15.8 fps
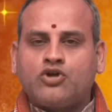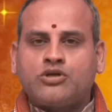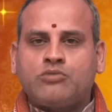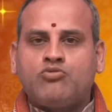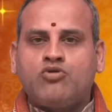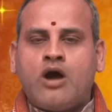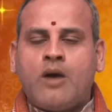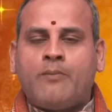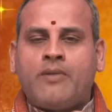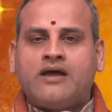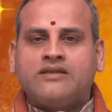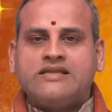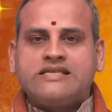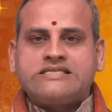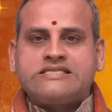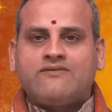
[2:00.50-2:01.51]
దోషము
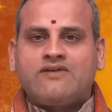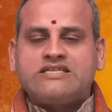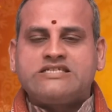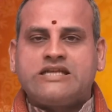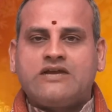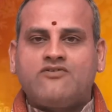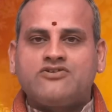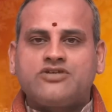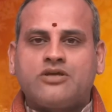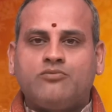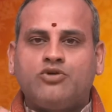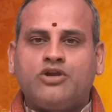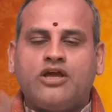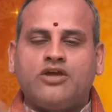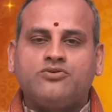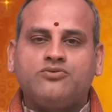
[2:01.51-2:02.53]
ఆపాదించవలసిన
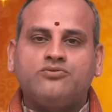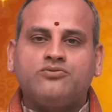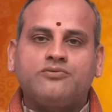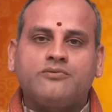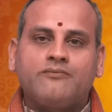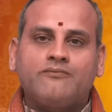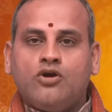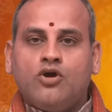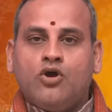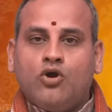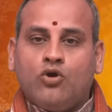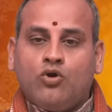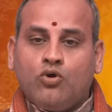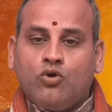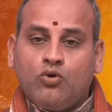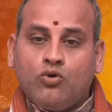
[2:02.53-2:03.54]
అవసరము లేదు
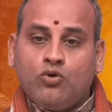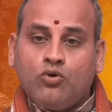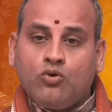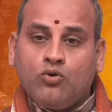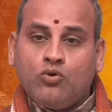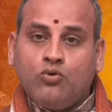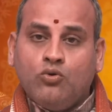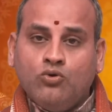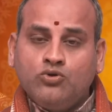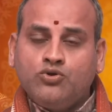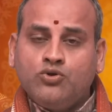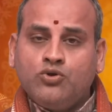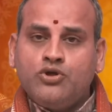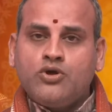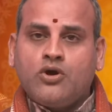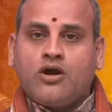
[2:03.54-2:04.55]

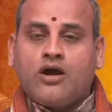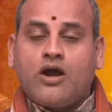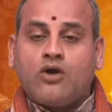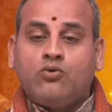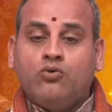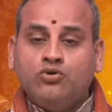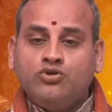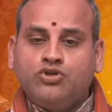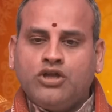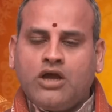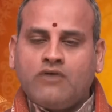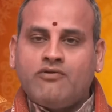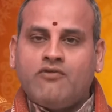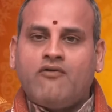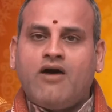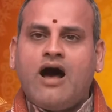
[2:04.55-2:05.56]
కూతురు యొక్క కూతురికి
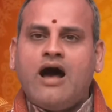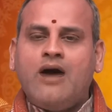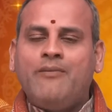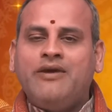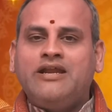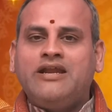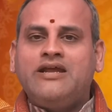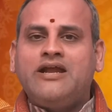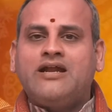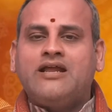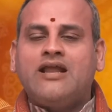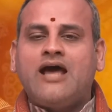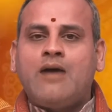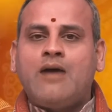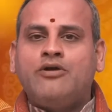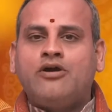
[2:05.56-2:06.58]
వివాహమైన
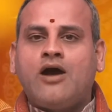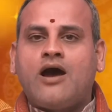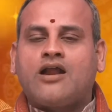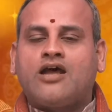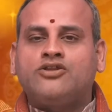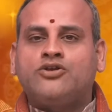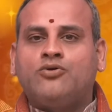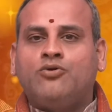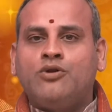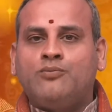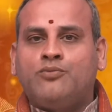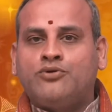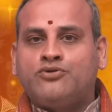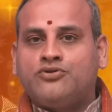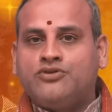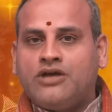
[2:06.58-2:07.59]
ఎడల ఆమెకు అర్హత
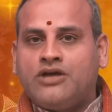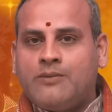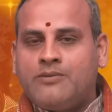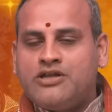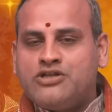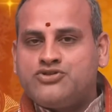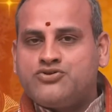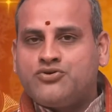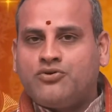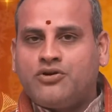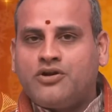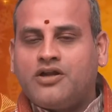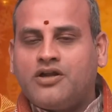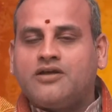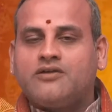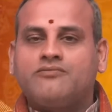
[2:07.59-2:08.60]
కోల్పోతుంది
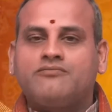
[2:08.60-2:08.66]
గమనించుకోండి